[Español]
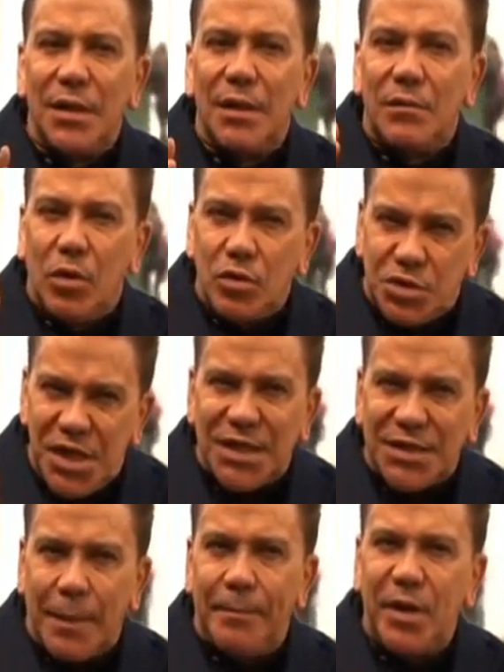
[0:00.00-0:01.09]
con
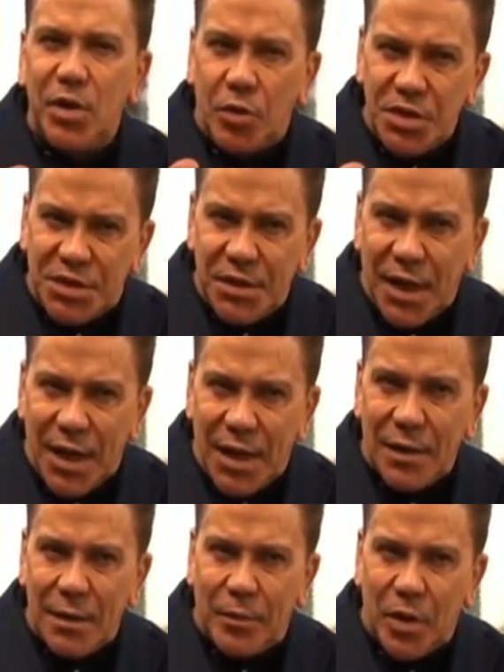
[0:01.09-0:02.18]
cierta periodicidad,
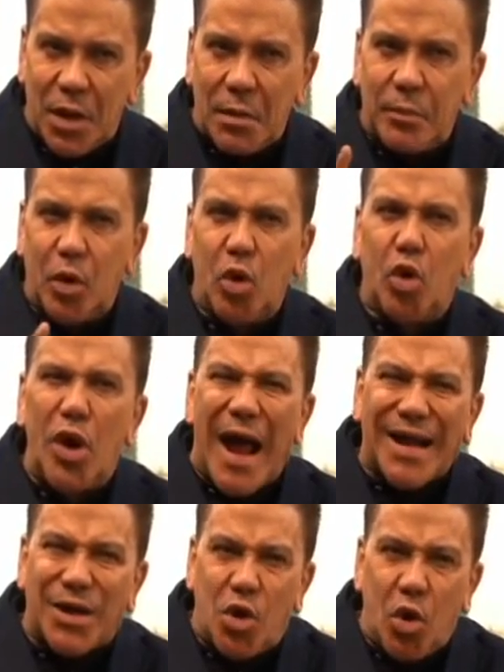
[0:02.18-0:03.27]
eh, por ejemplo, lo
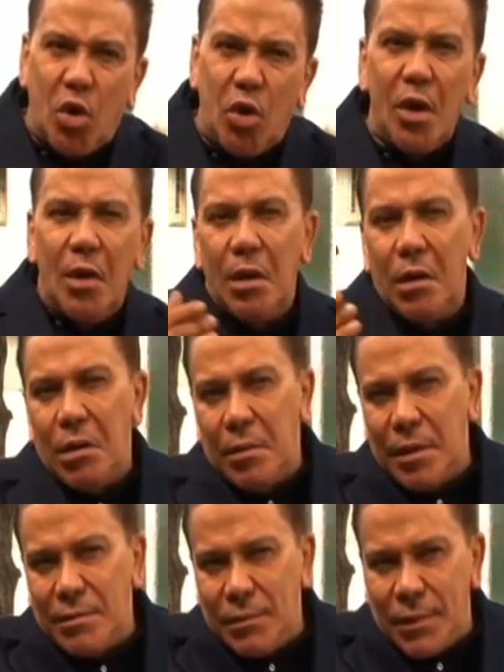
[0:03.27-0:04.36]
narco, eh,